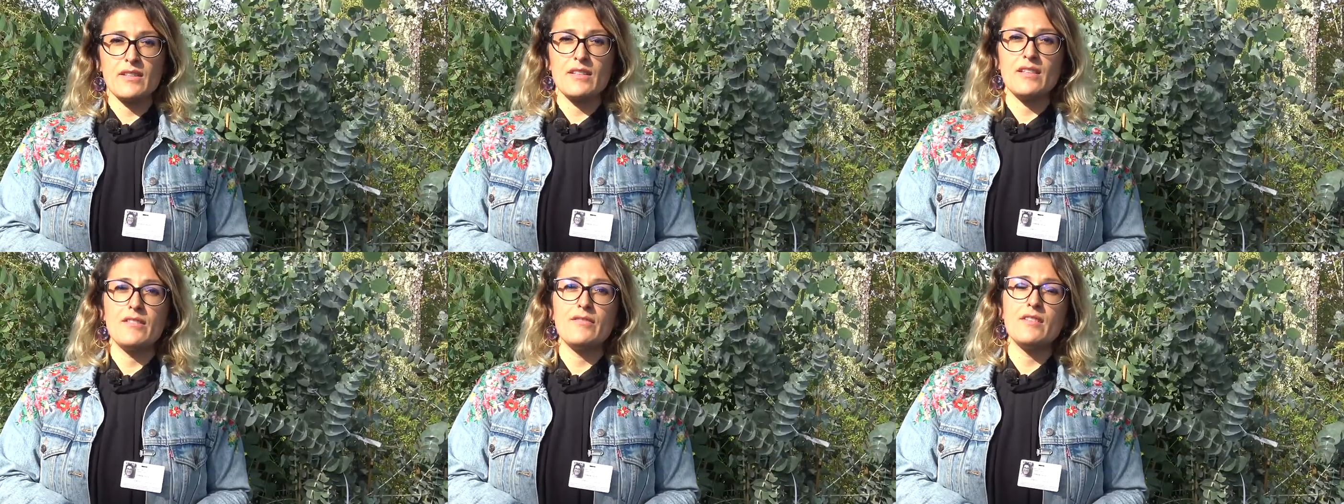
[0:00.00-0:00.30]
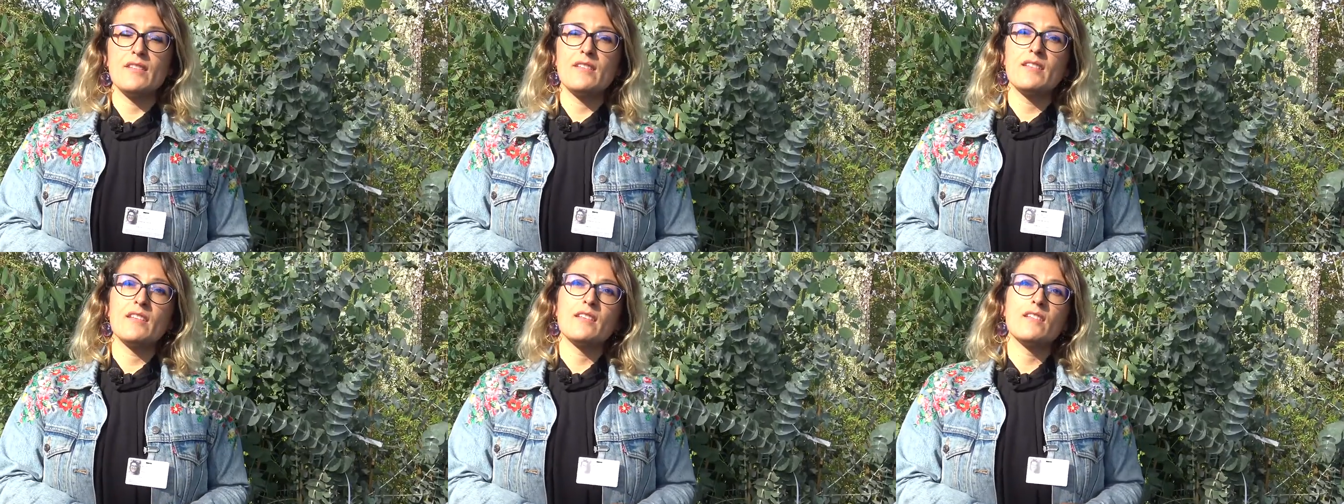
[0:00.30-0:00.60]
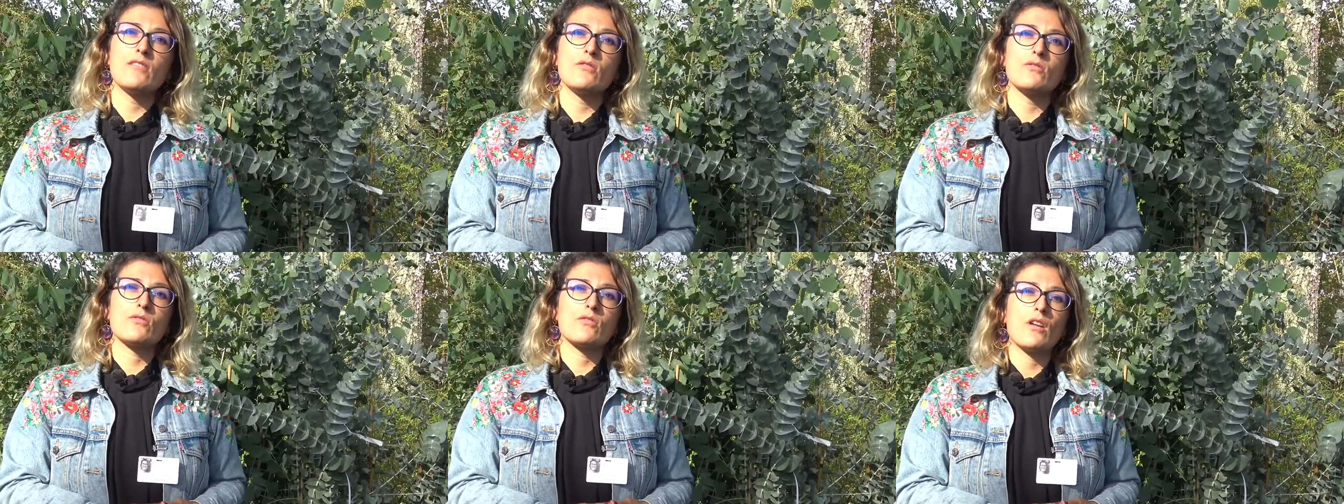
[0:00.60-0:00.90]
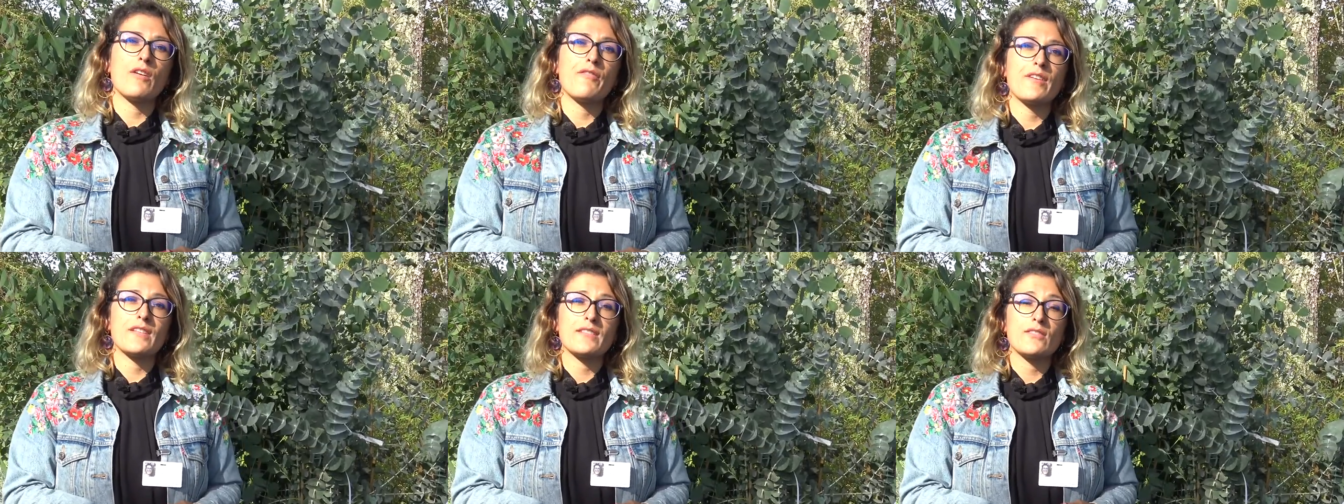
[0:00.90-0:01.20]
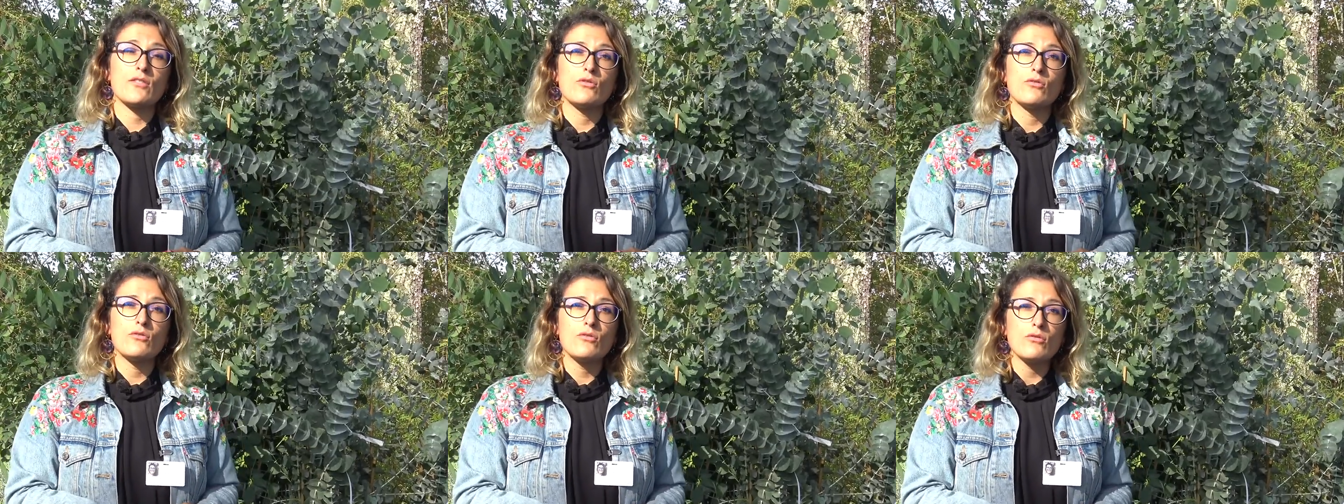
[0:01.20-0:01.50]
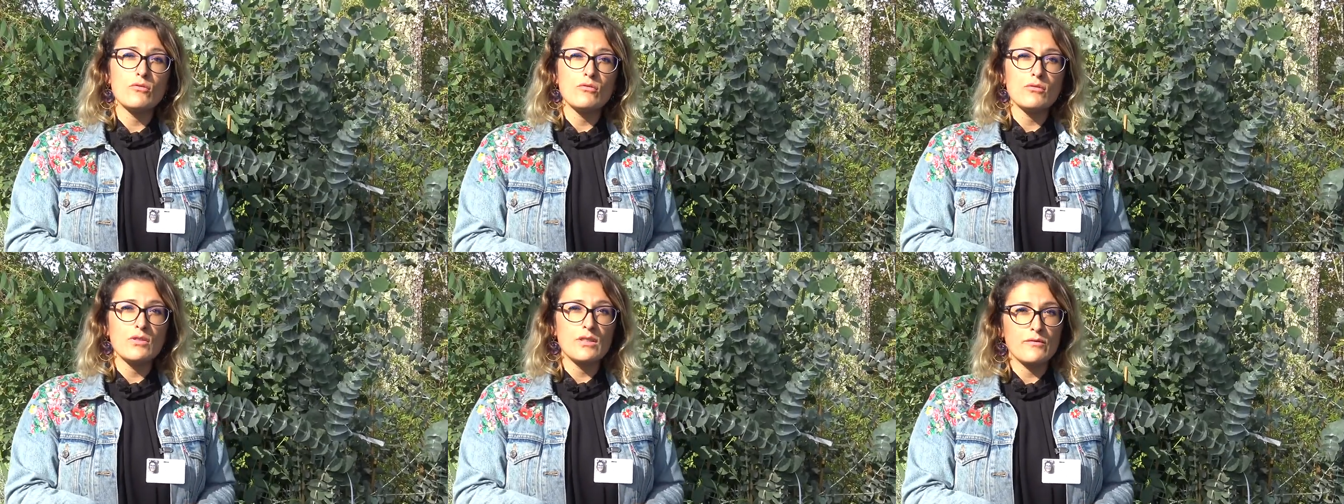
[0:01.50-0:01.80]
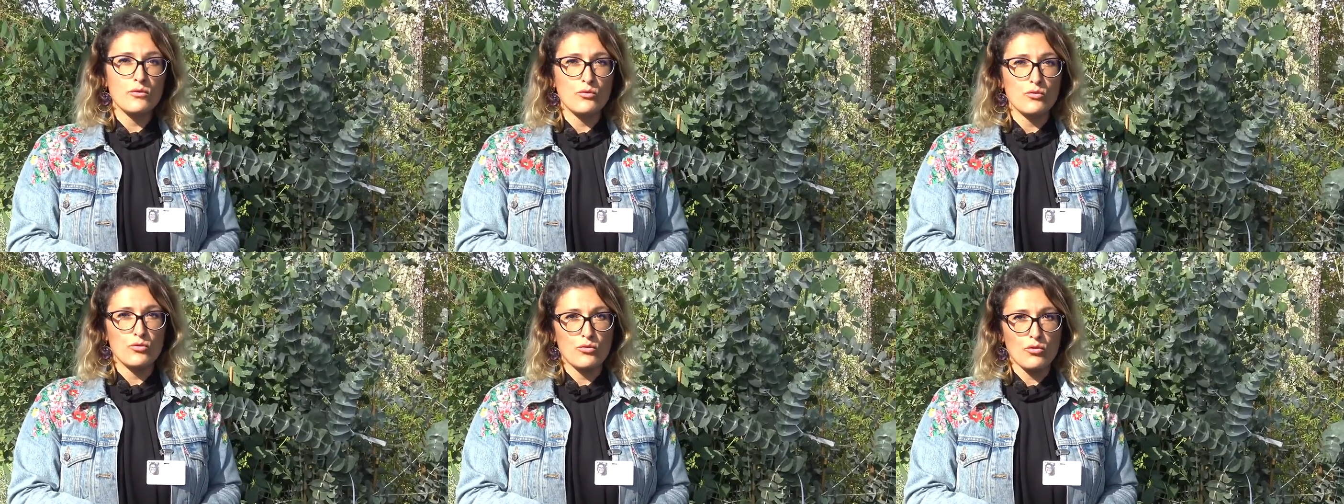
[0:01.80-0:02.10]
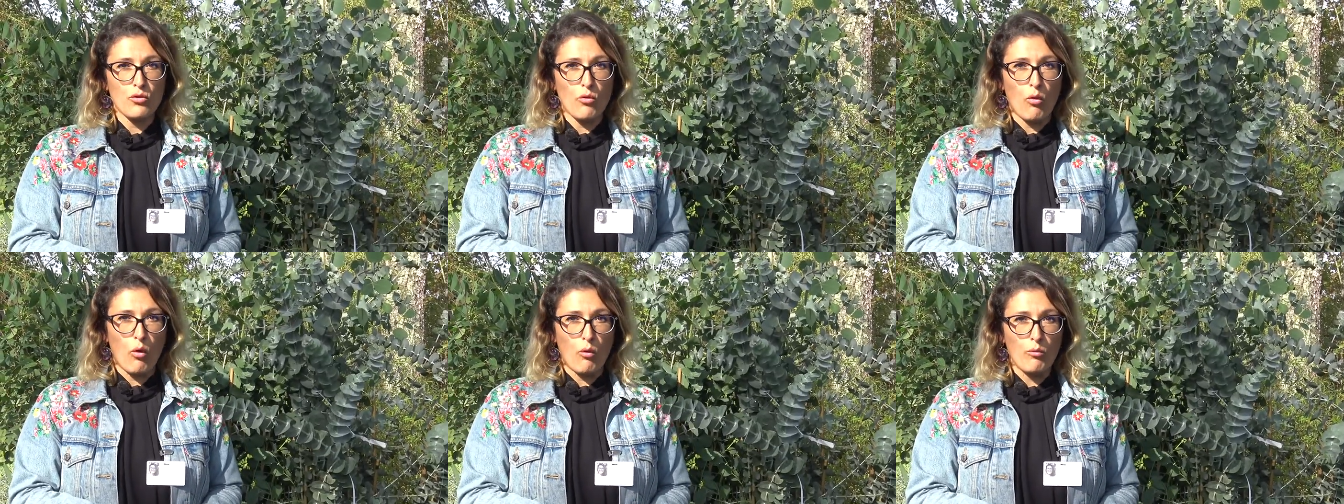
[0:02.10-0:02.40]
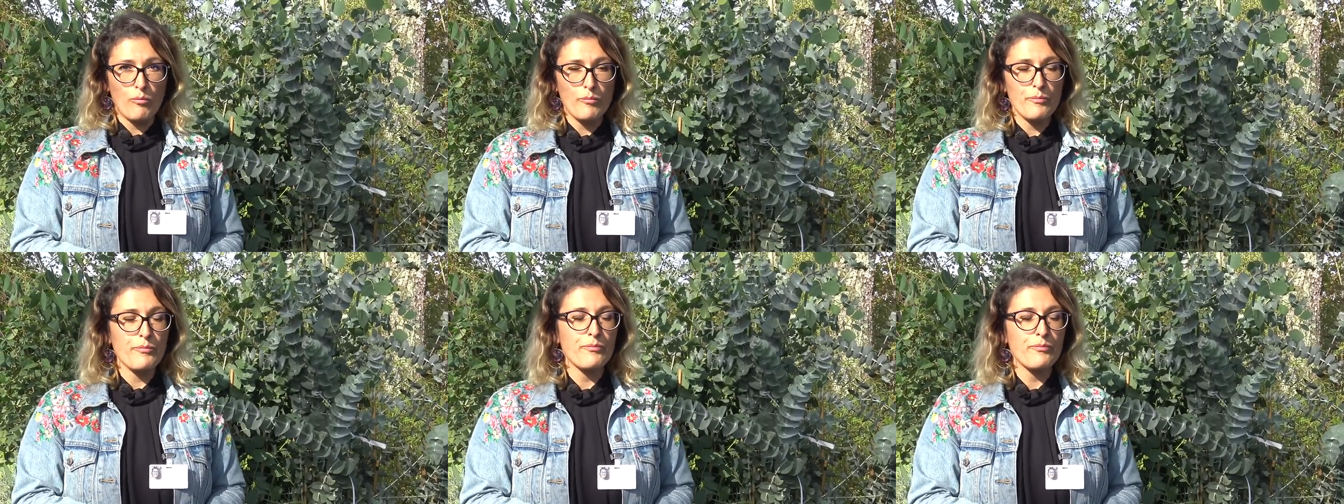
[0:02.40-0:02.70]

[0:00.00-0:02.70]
d'éviter que cela fasse un nœud au niveau du tronc.